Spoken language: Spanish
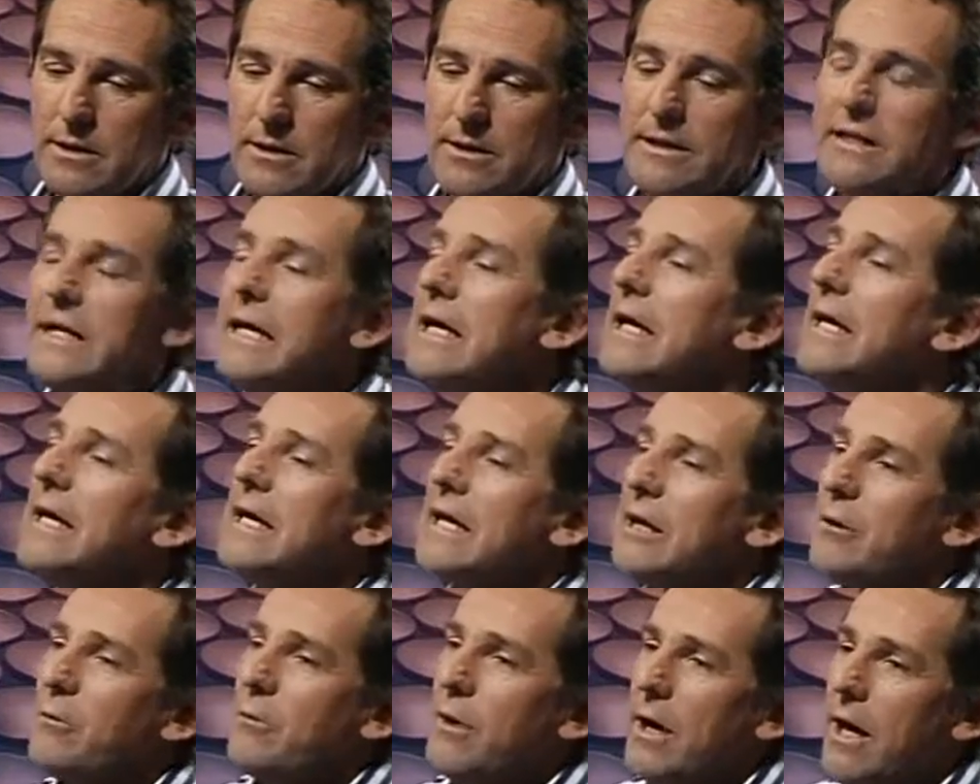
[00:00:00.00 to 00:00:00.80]

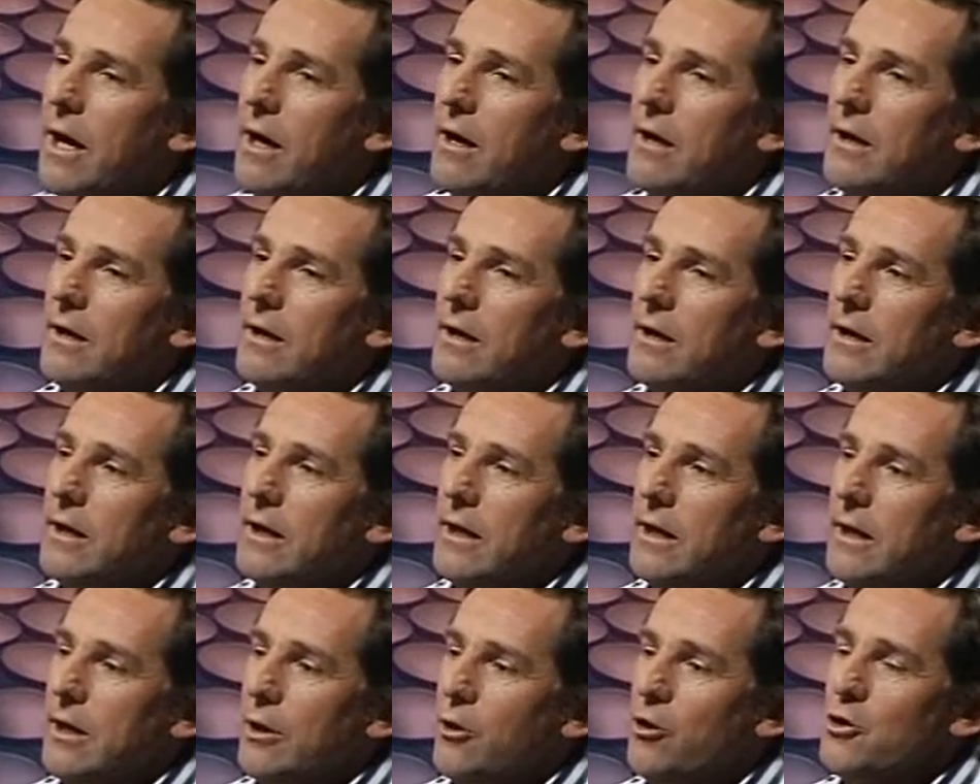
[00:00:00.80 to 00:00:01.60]
tiene que ver
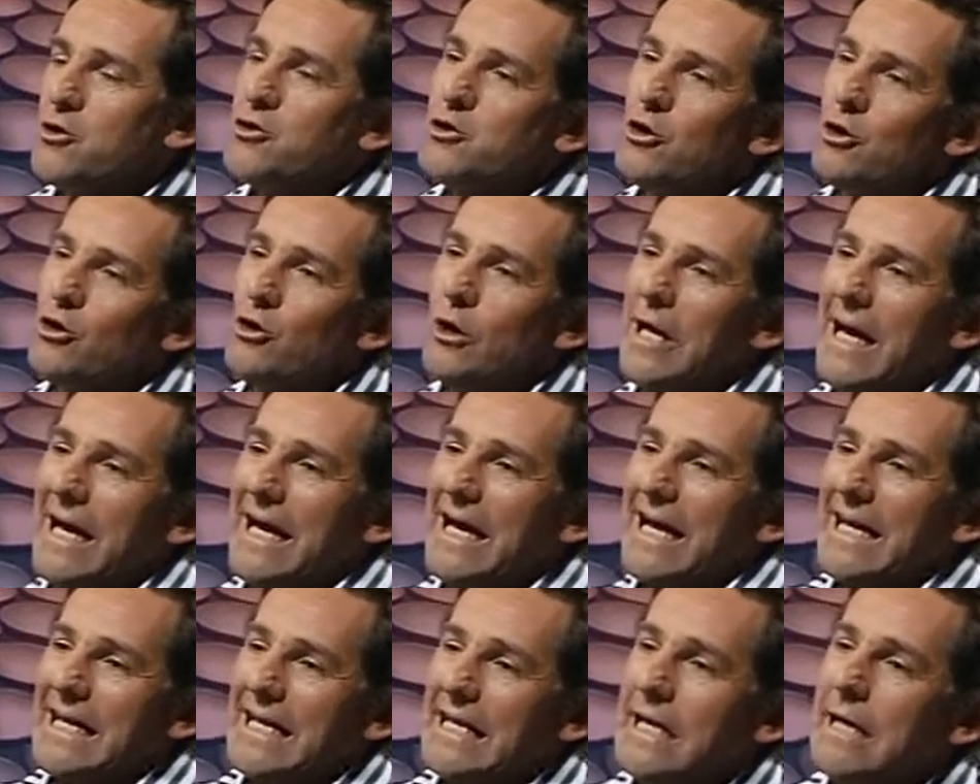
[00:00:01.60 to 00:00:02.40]
eh, no solo la
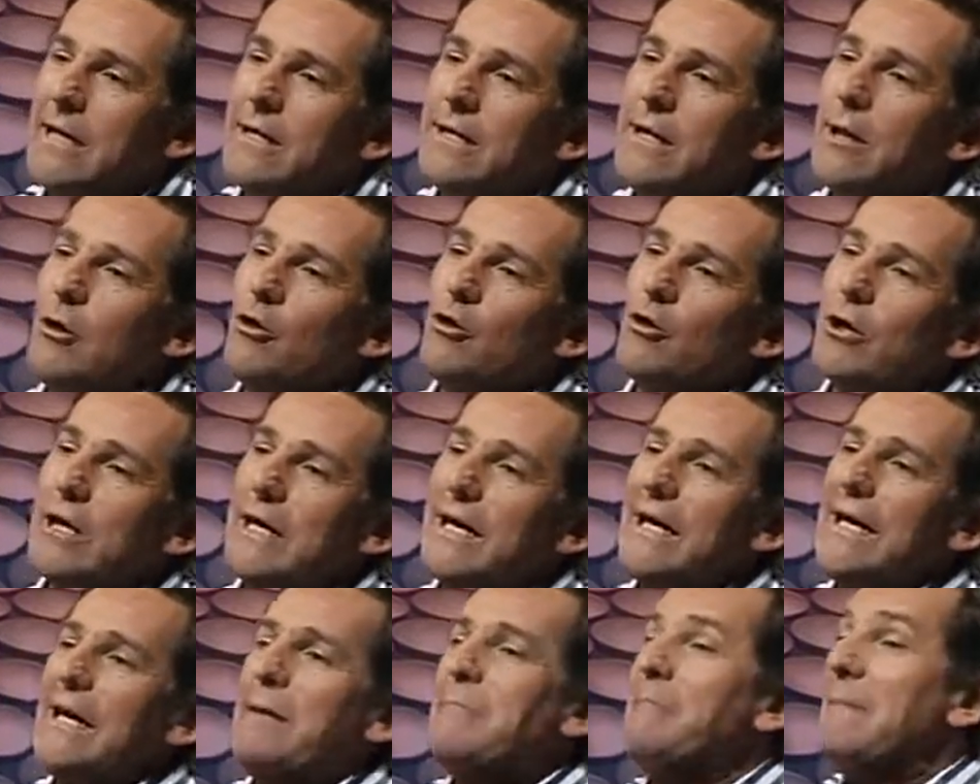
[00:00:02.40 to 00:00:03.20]
calidad de lo
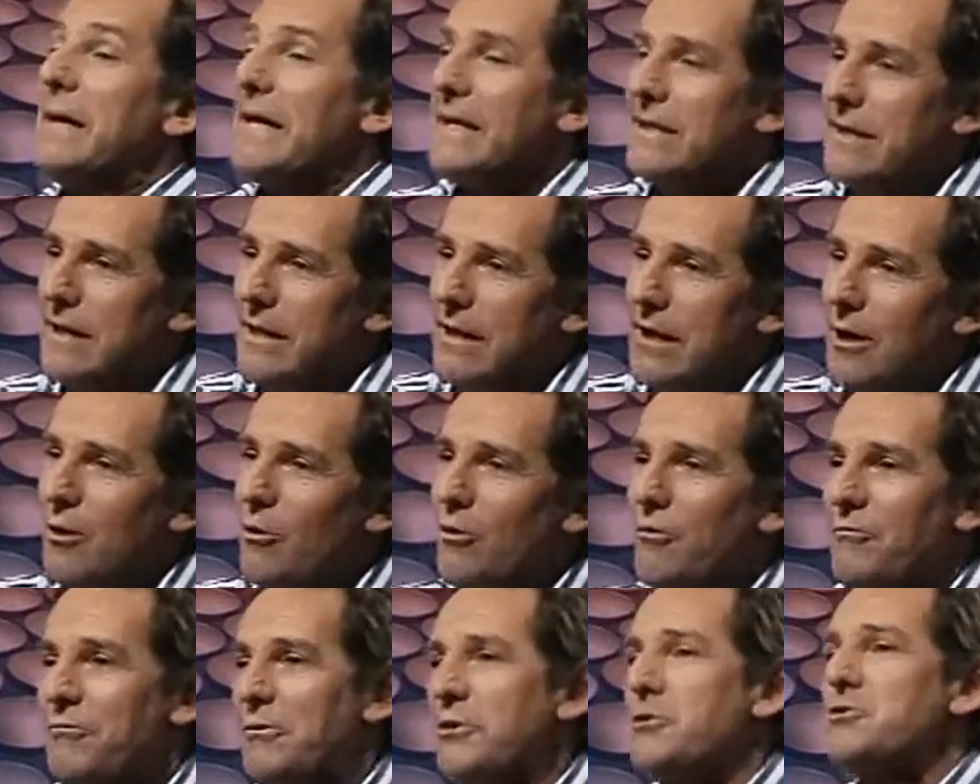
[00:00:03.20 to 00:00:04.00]
que le meten al
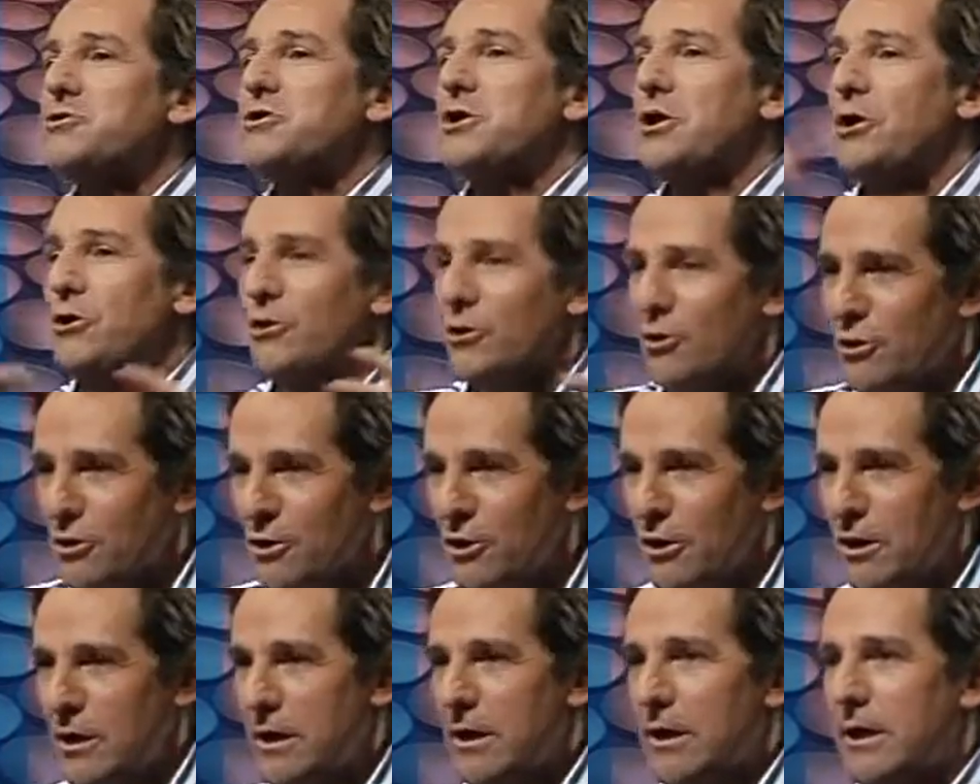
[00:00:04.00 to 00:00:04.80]
Orfeo, sino